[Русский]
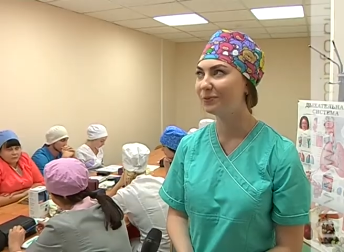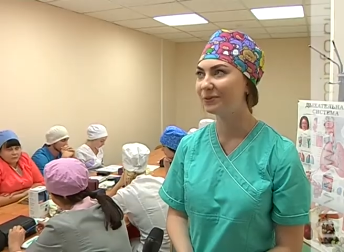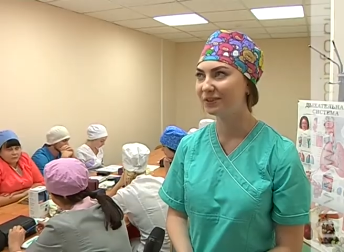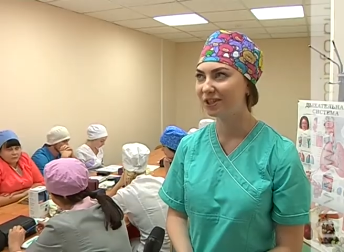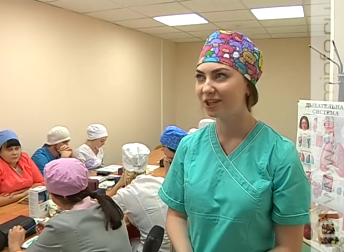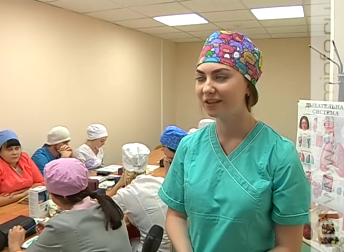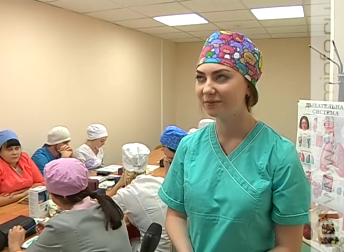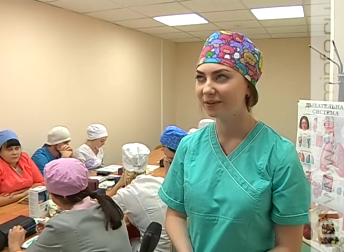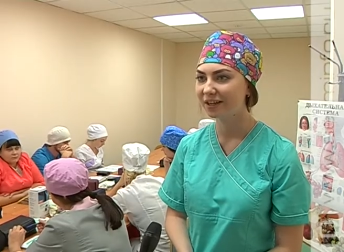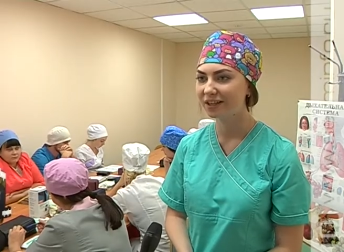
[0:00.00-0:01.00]
Первоначально
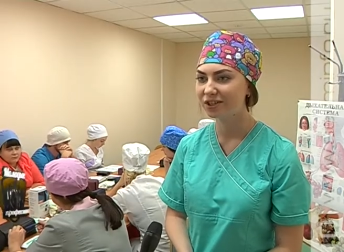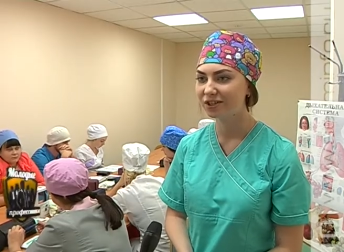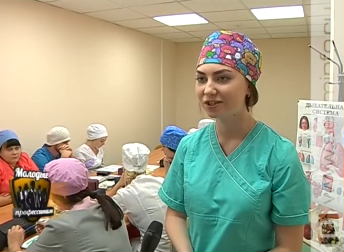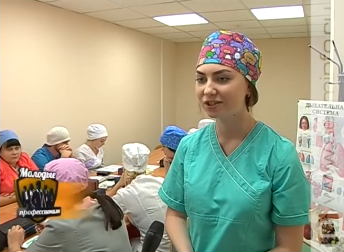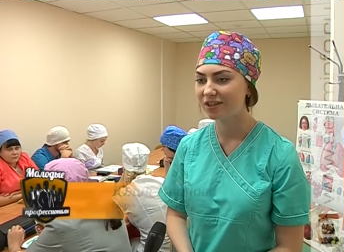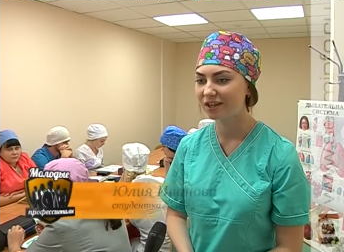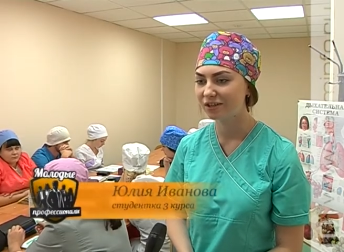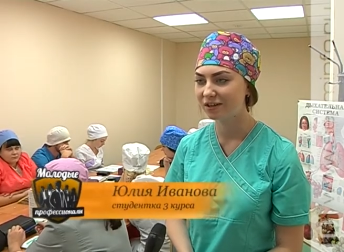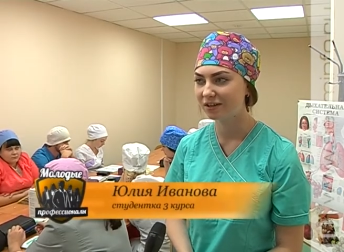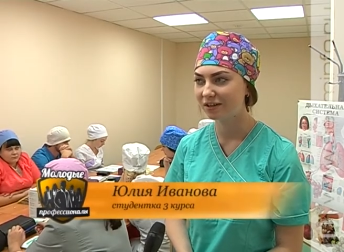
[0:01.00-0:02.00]
было, конечно же,
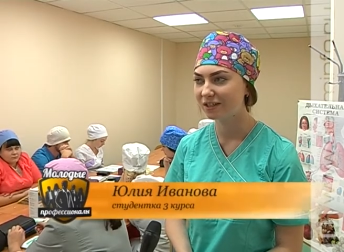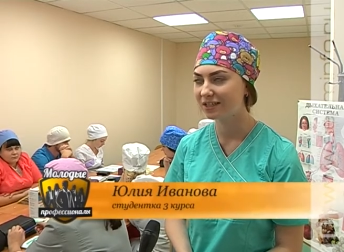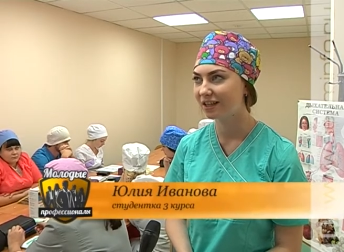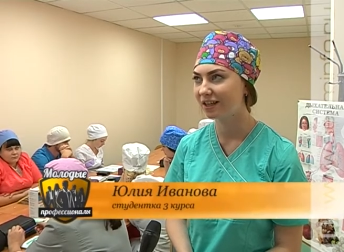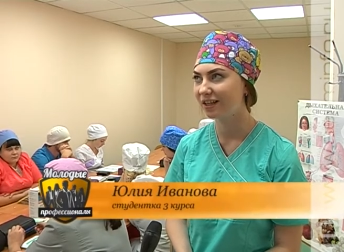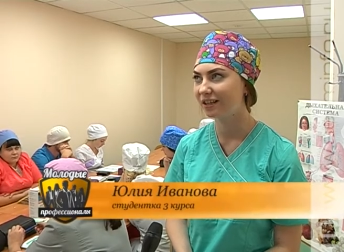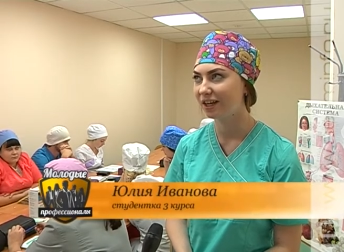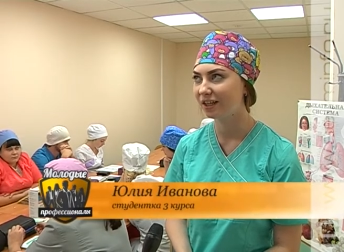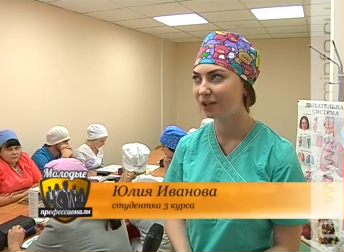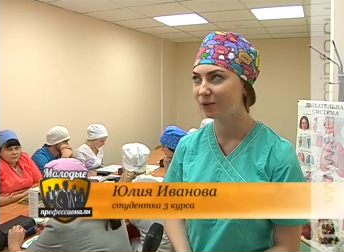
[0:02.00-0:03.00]
страшно. Не знал, как
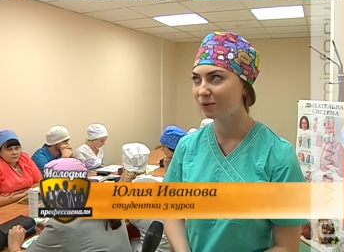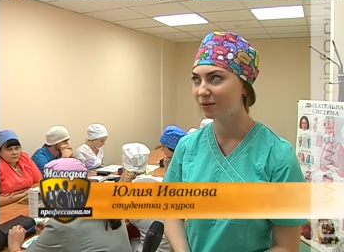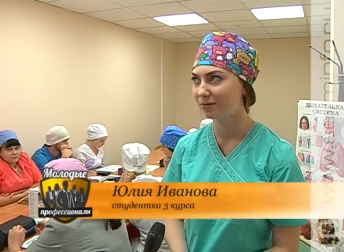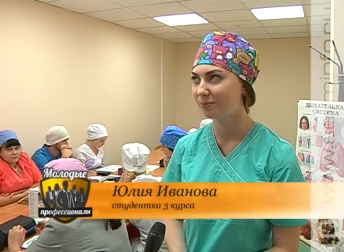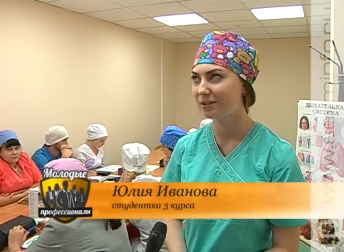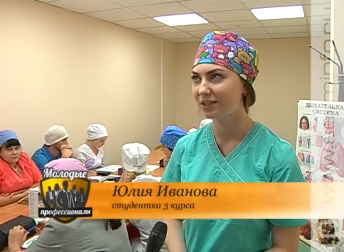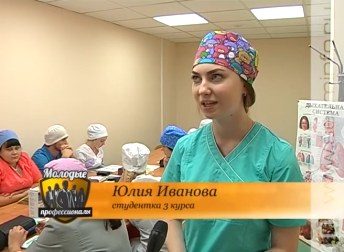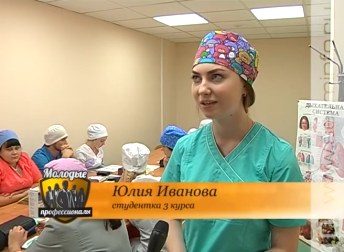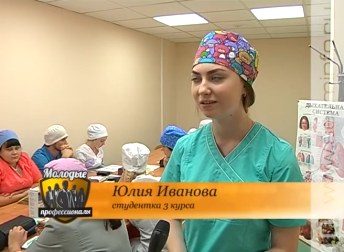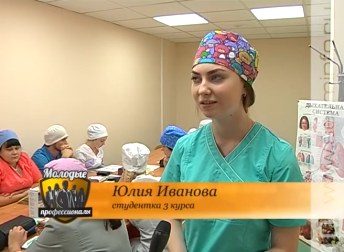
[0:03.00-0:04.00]
отреагируют
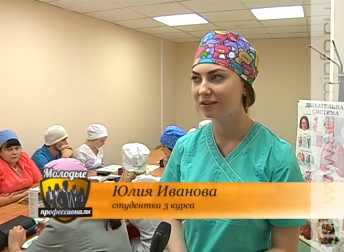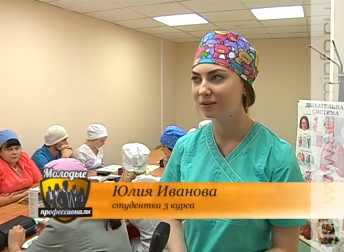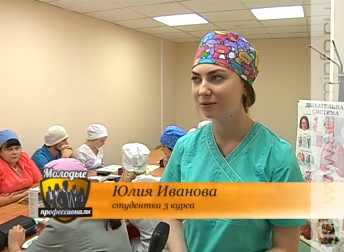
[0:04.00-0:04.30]
пациенты.